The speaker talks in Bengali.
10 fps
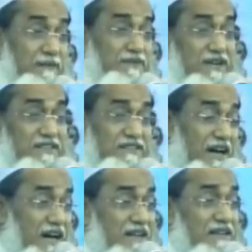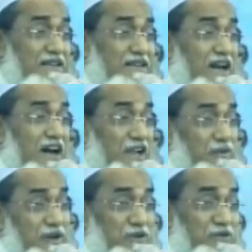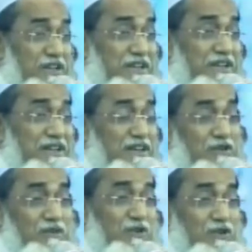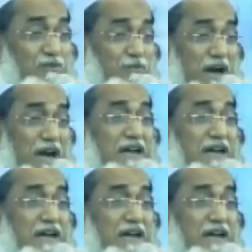আপনারা যান হালুয়া রুটি ওই মোরব্বা